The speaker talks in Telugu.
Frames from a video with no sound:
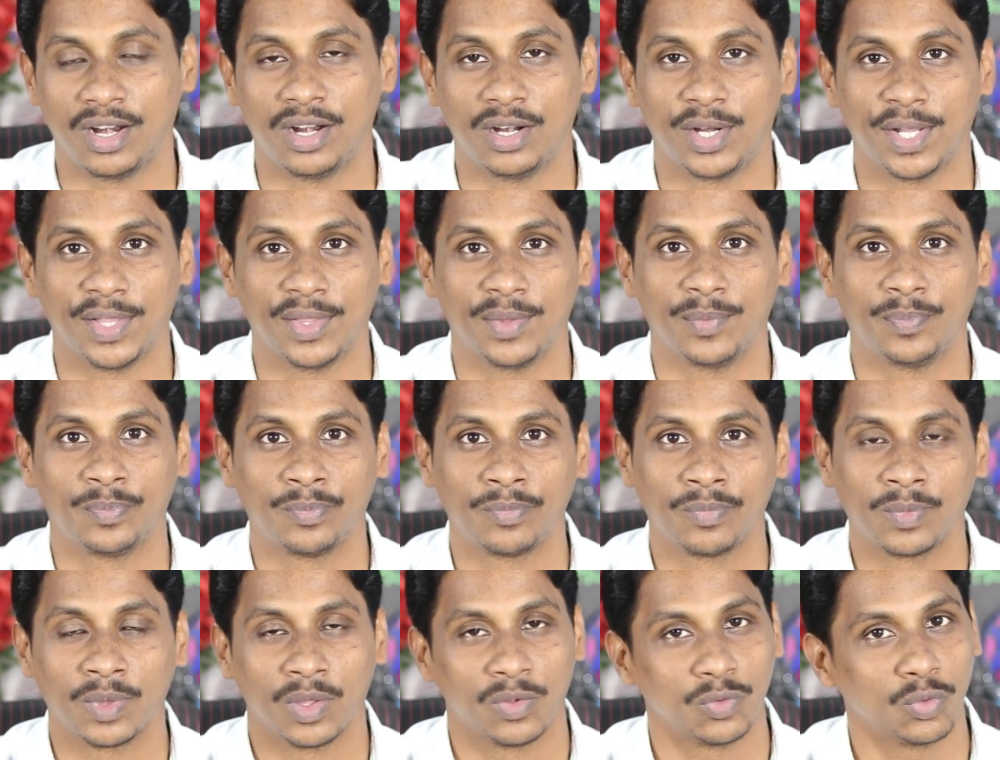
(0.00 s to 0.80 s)
అన్నట్టు ఇది
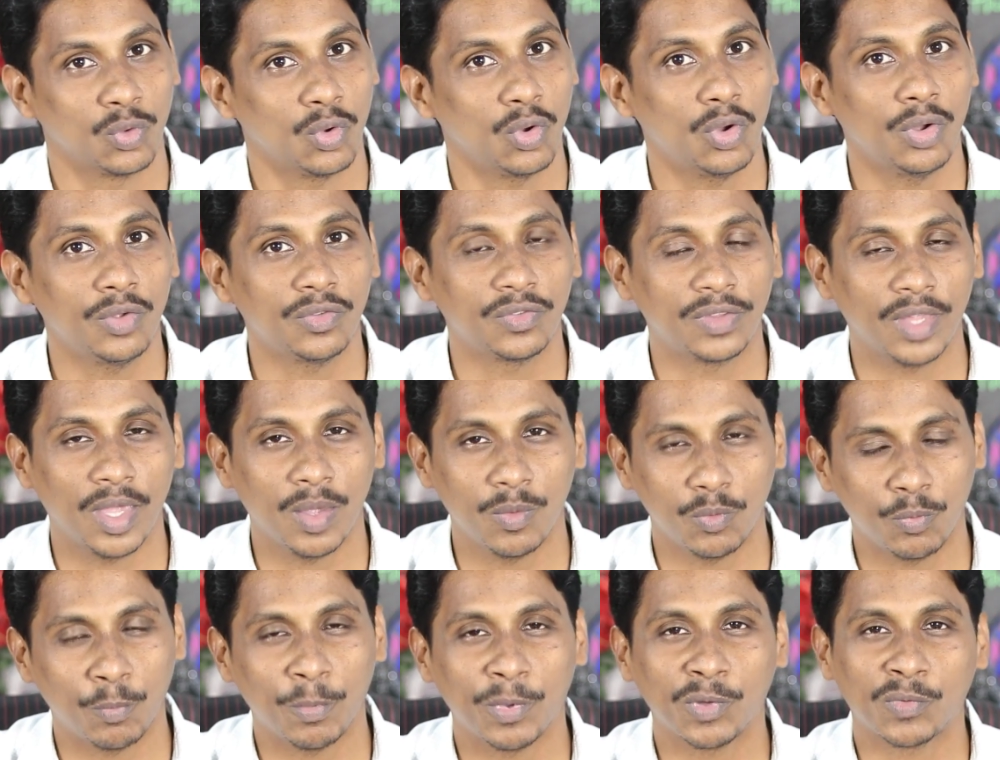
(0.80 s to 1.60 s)
సో
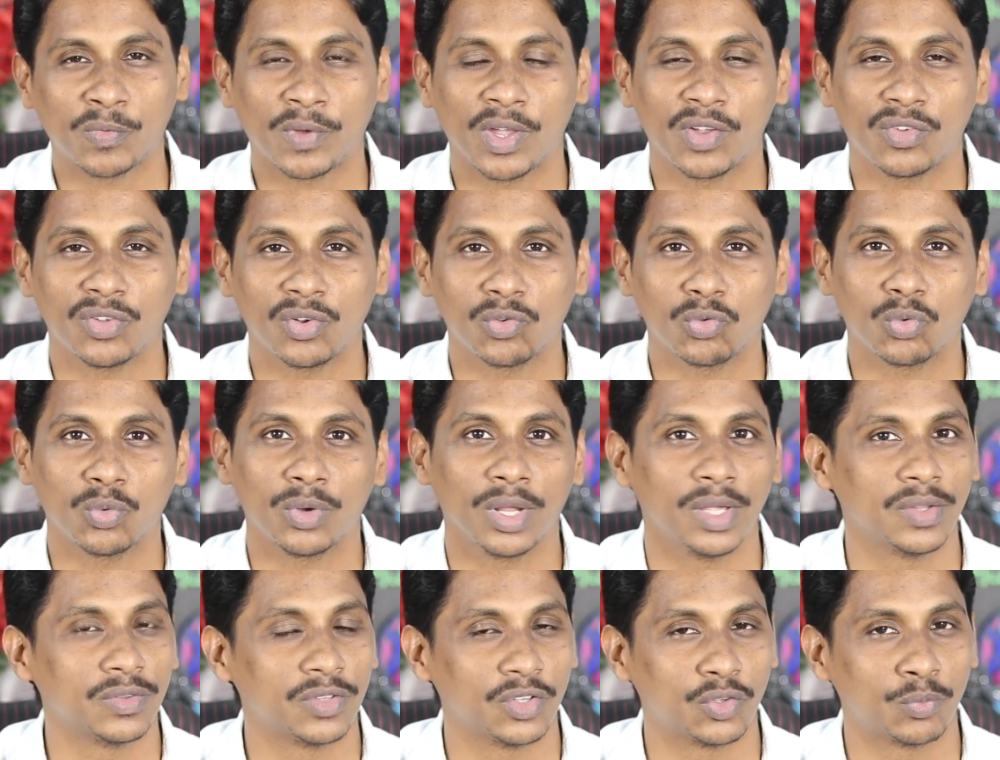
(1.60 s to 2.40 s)
సేమ్ స్పెసిఫికేషన్స్
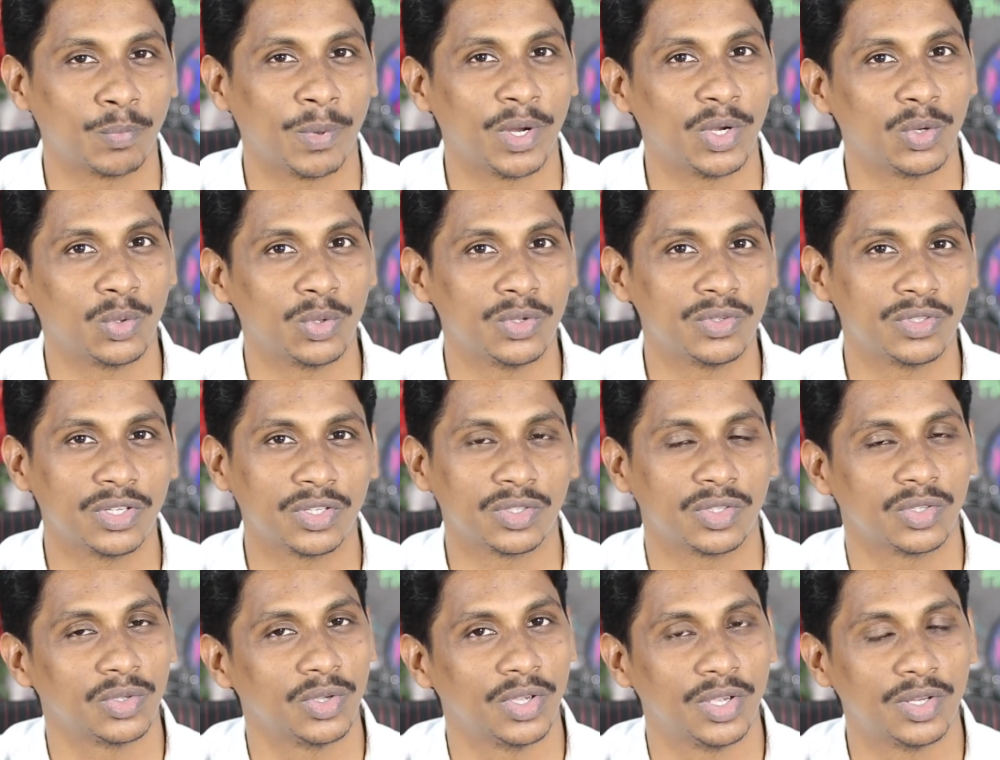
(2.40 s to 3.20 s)
ఉన్నాయి సిక్స్ పాయింట్ టూ
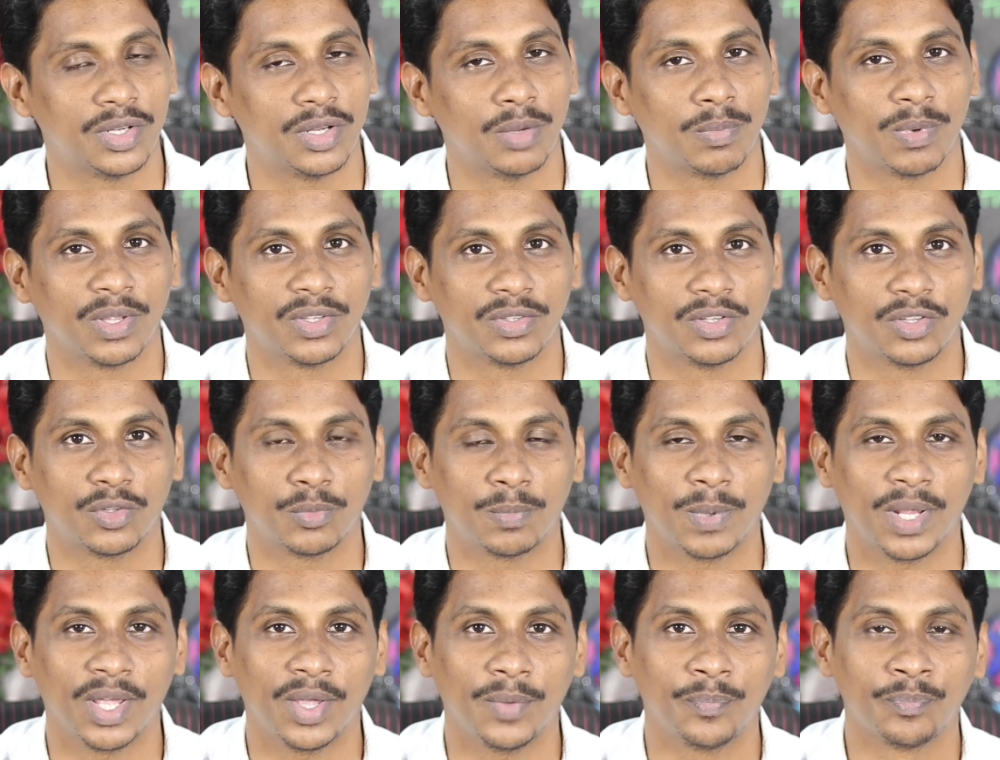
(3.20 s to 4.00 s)
ఇంచెస్ ఎయిటీ ప్లస్
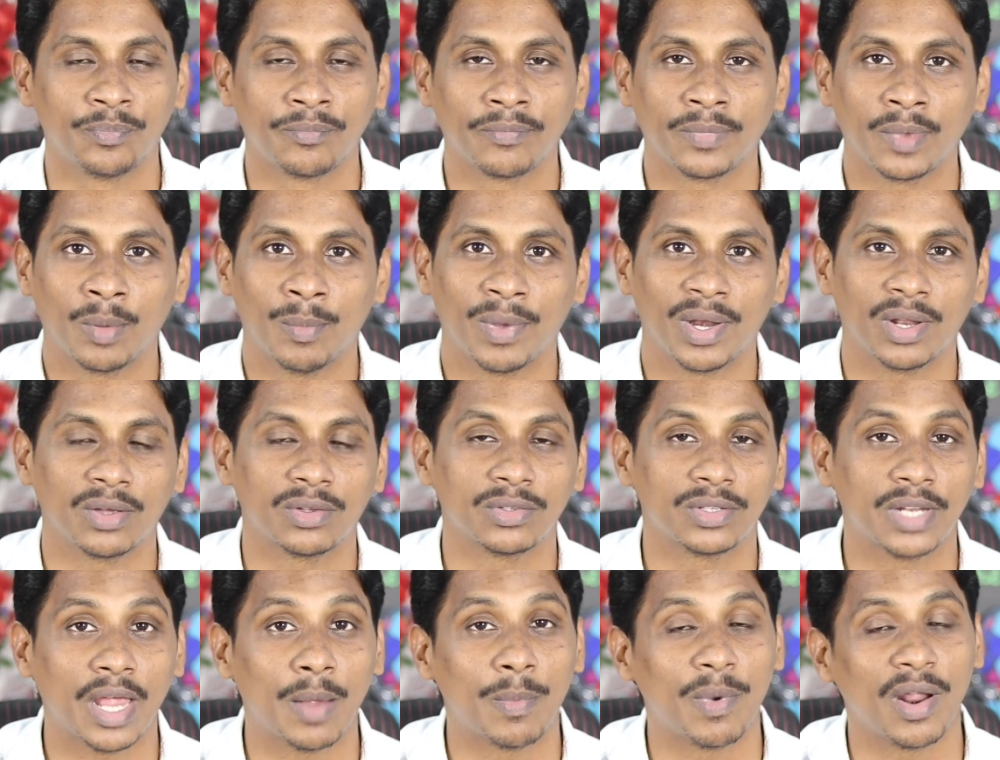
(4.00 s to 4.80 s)
డిస్ప్లే
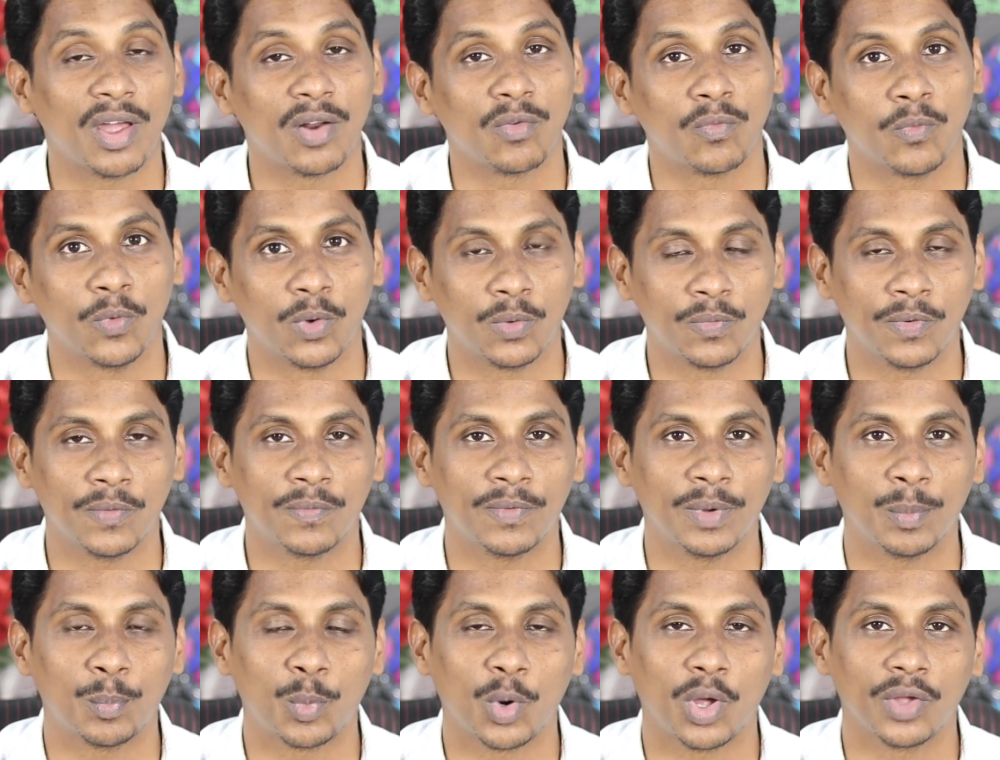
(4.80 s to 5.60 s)
మనకు స్నాప్డ్రాగన్ ఫోర్
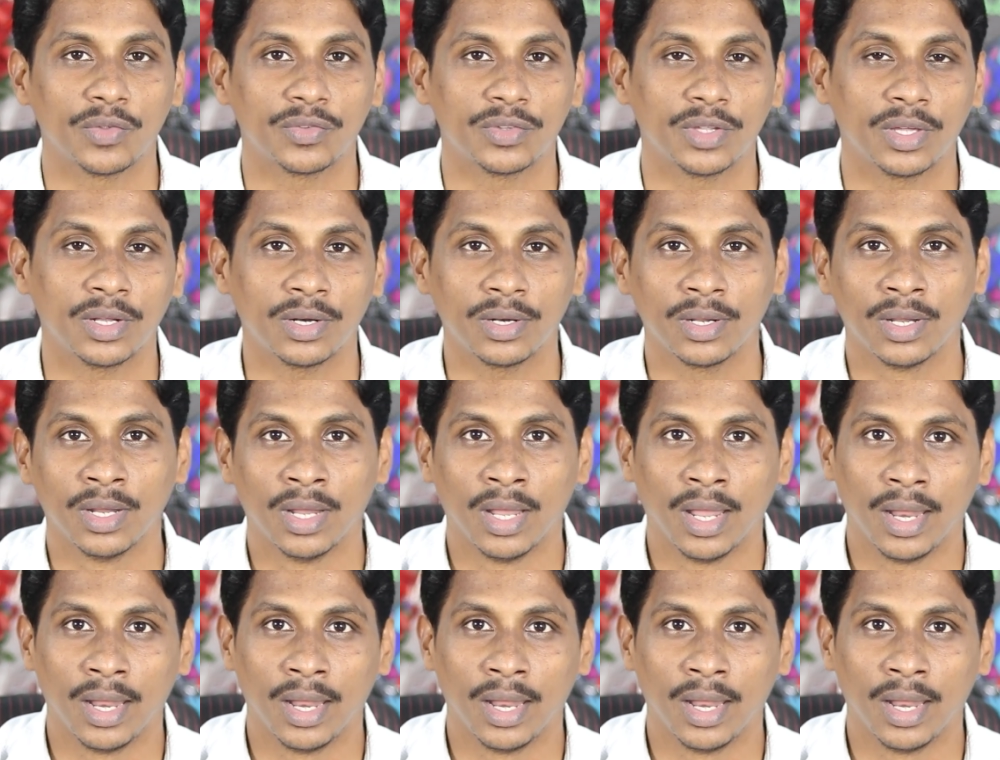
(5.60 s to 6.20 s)
ఫిఫ్టీ ప్రాసెసర్